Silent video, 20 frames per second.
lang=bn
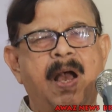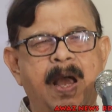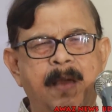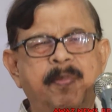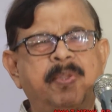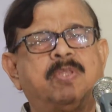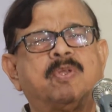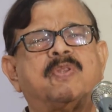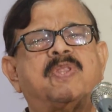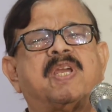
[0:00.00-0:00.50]

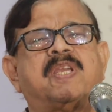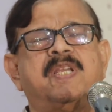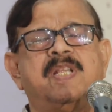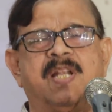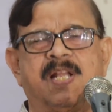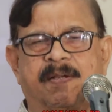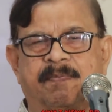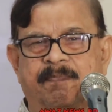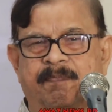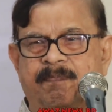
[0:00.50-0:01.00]
আমি তো দেখি
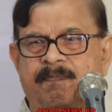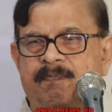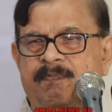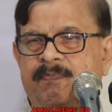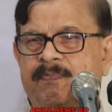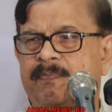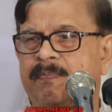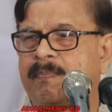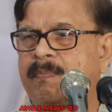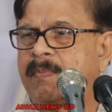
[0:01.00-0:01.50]
না
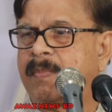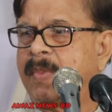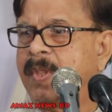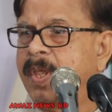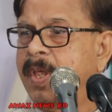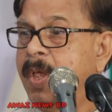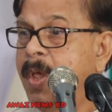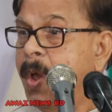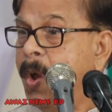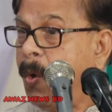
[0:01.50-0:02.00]

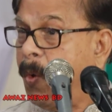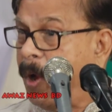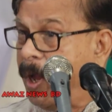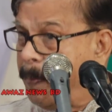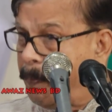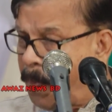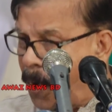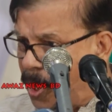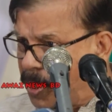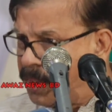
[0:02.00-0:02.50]
ওই
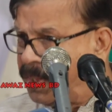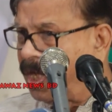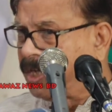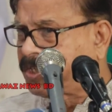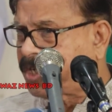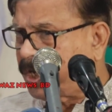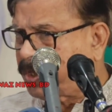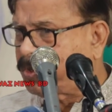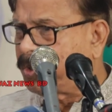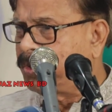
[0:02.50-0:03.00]
পদ্মা
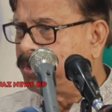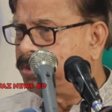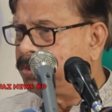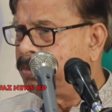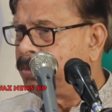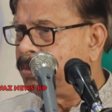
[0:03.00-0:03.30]
সেতু